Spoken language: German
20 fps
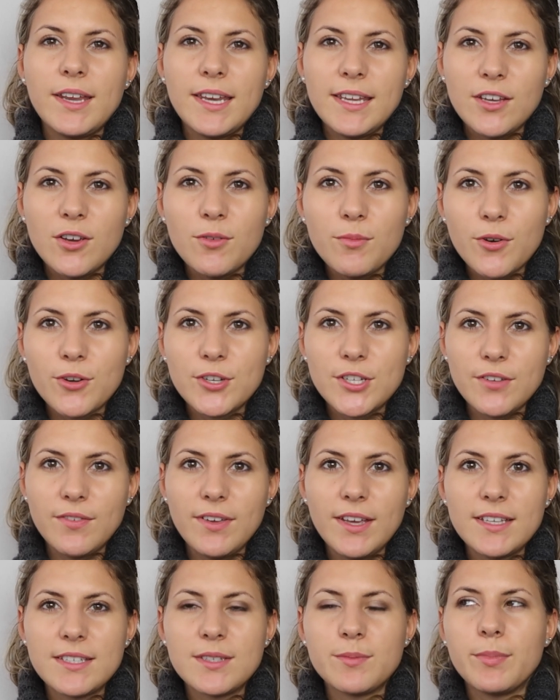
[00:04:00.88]
wenn ich immer
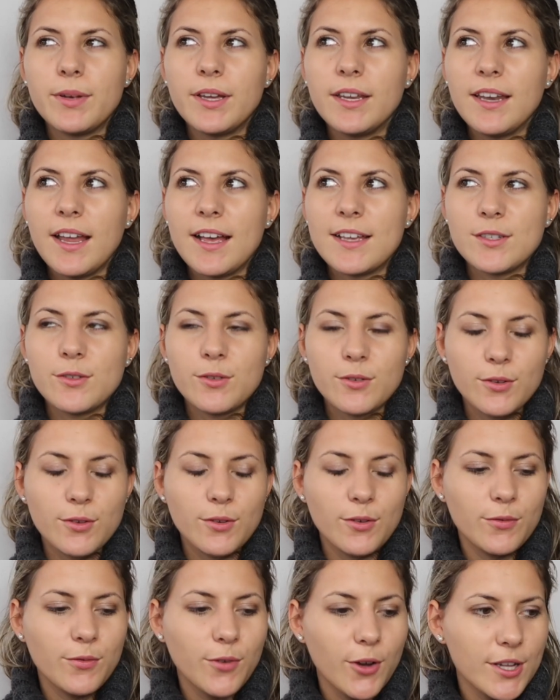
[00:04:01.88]
unterwegs bin, also
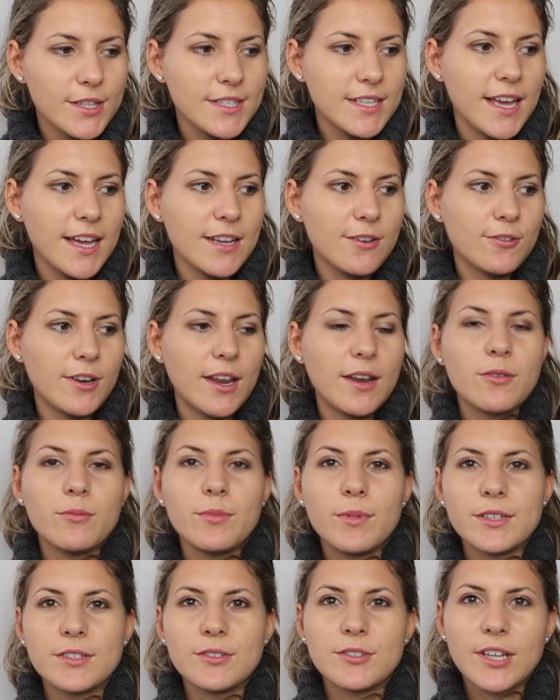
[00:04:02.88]
Vollzeit und dann
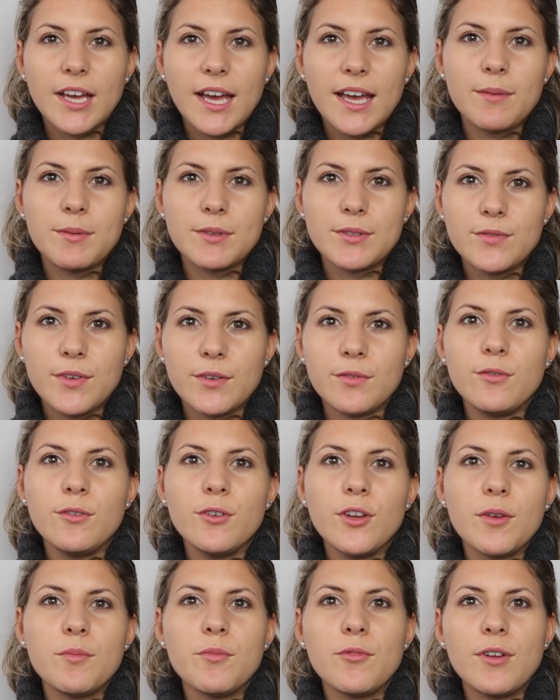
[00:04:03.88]
immer so drei bis vier
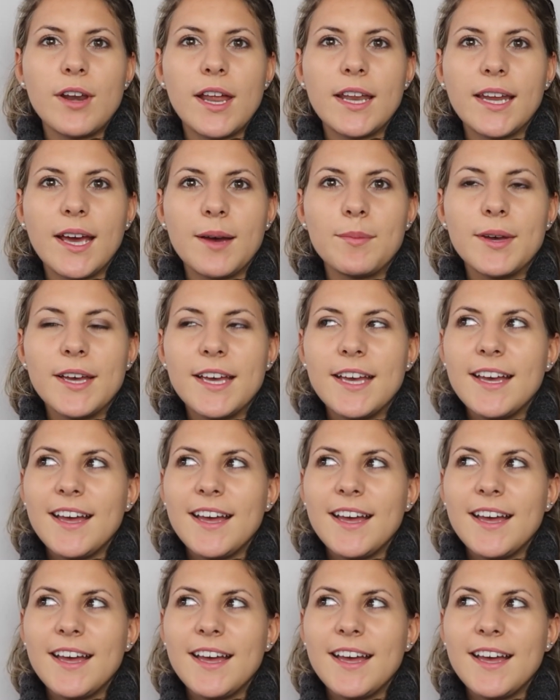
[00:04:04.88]
Flüge im Monat habe,